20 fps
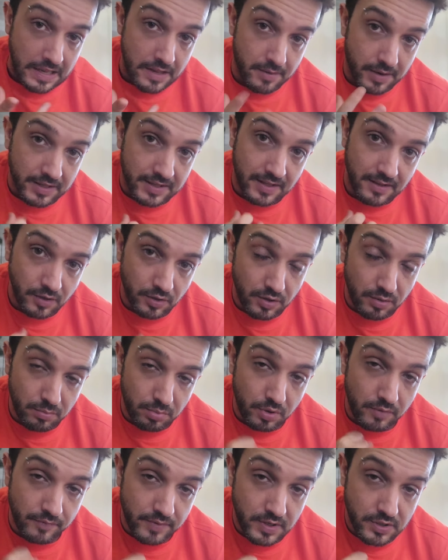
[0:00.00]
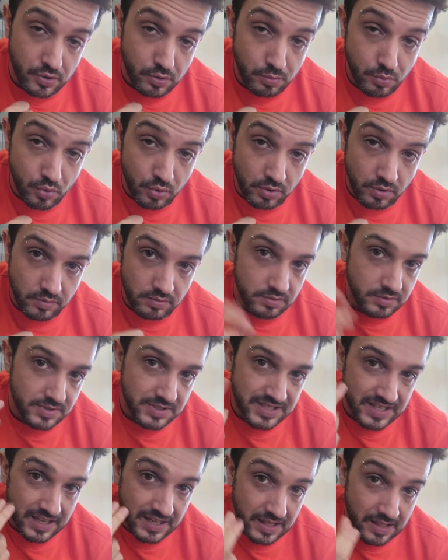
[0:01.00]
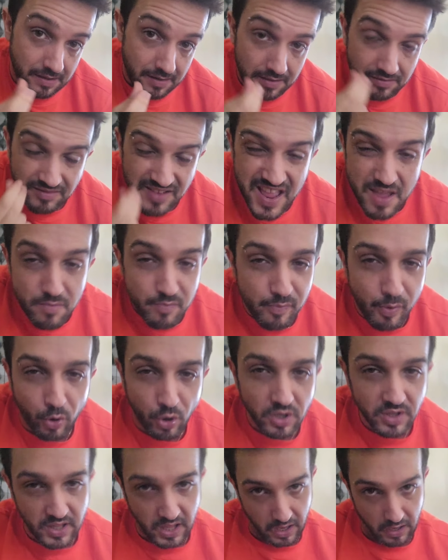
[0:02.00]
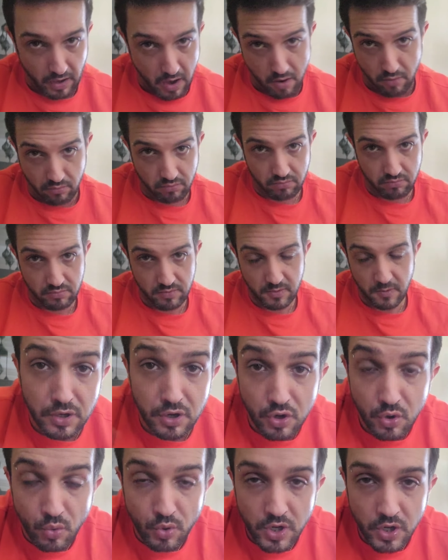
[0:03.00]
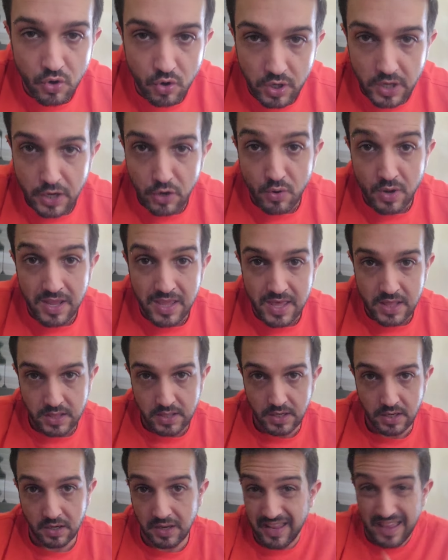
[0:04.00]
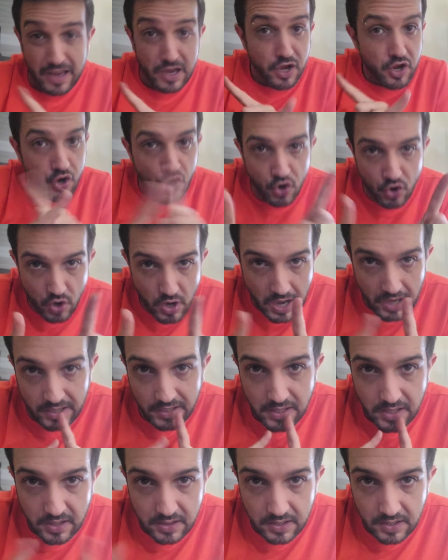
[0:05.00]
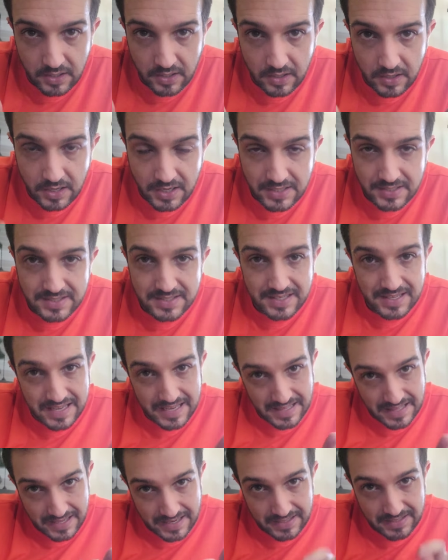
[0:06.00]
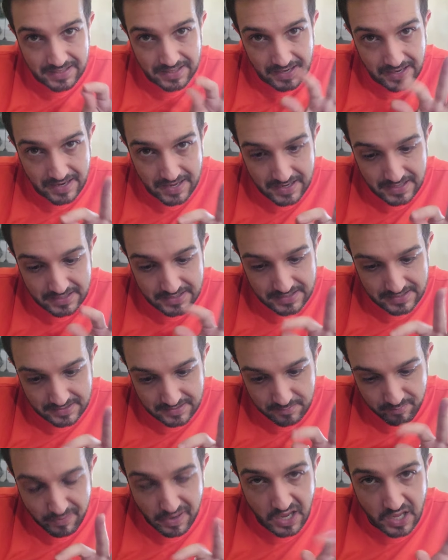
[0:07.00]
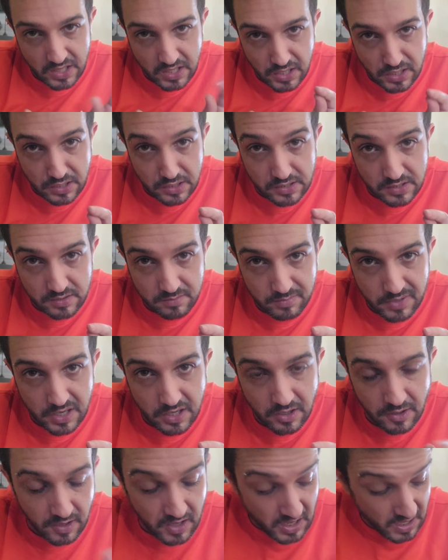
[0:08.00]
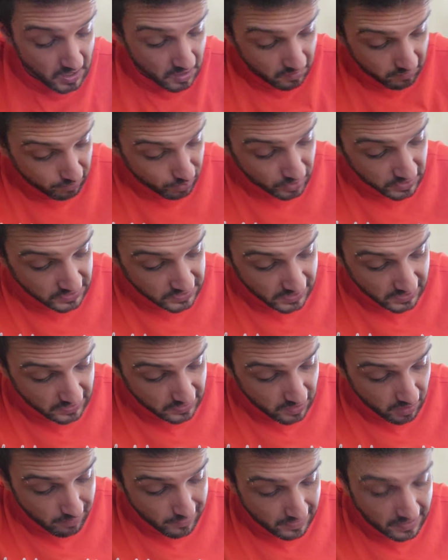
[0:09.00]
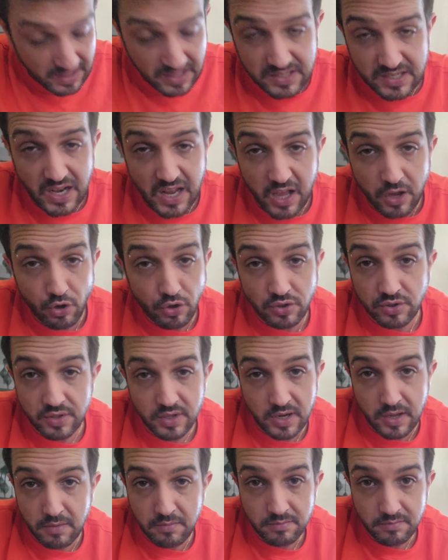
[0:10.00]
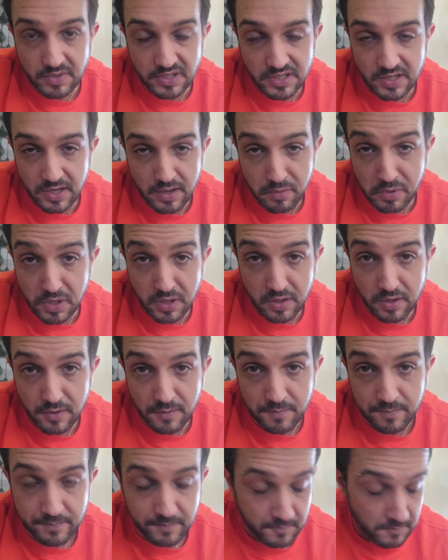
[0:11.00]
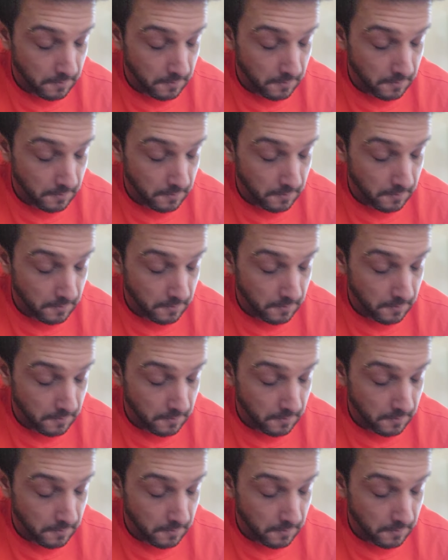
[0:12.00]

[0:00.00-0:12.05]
que al llevar tanto tiempo el Fixomul se quedaba un poco integrado. Lo único que no hay que hacer, que no hay que hacer, es quitarte las pegatinas, ¿vale? Porque se han quedado pegadas a la costra, básicamente.